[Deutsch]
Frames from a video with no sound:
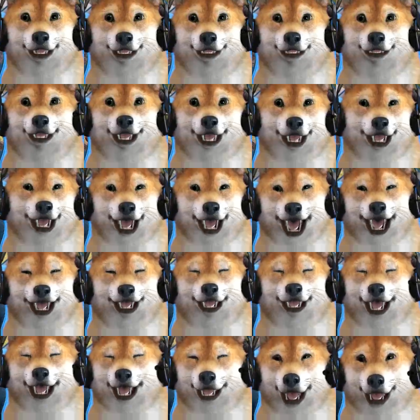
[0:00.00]
Ich würde sagen, wir
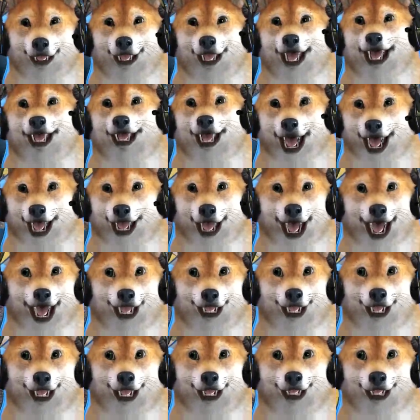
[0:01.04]
machen mal ein bisschen Turbo an
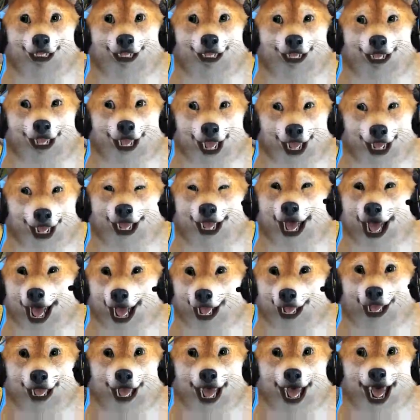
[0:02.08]
hier, ne?
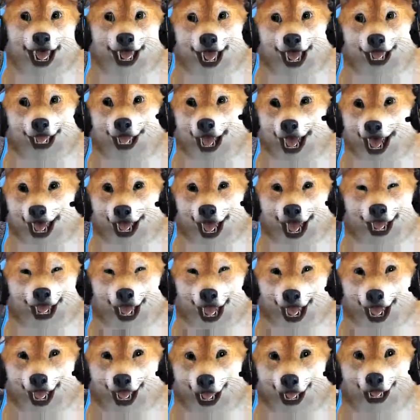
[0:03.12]
ich bin nämlich ein bisschen weiter
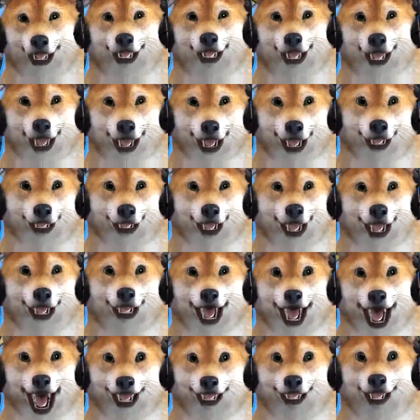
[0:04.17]
hinten mit dem
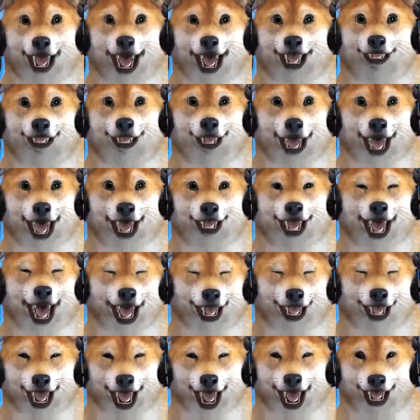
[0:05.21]
Fahrplan. Ich muss mir an den
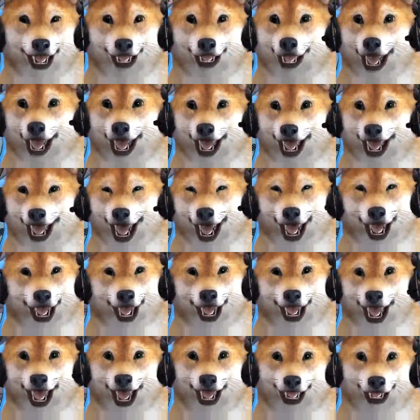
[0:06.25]
Fahrplan halten, sonst kriege ich nichts
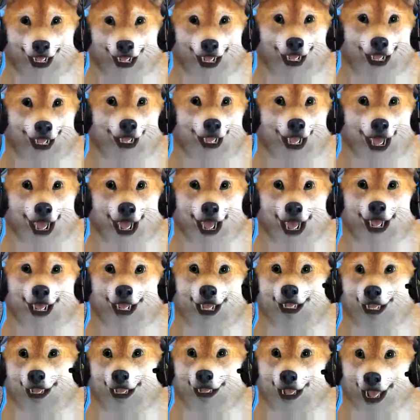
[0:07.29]
ausbezahlt. Und
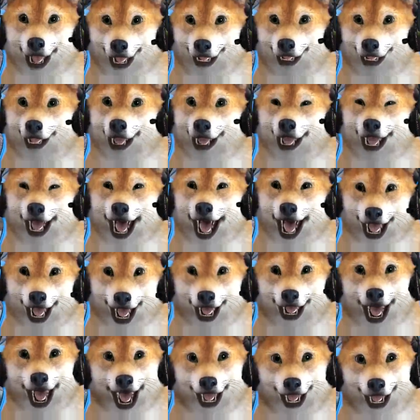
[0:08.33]
wir fahren jetzt frontal hier
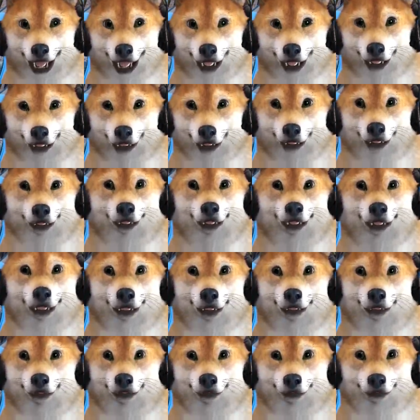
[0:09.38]
weiter.
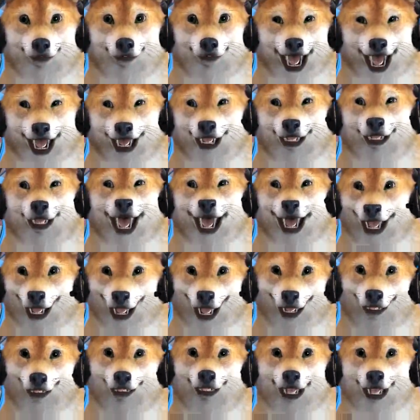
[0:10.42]
Spaß
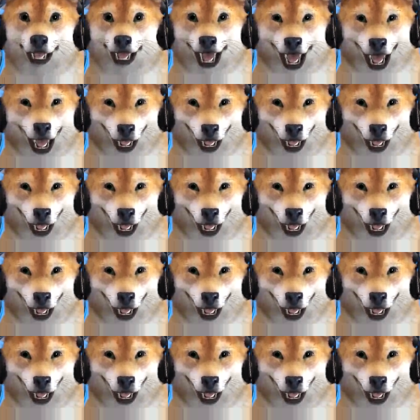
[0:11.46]
natürlich nicht.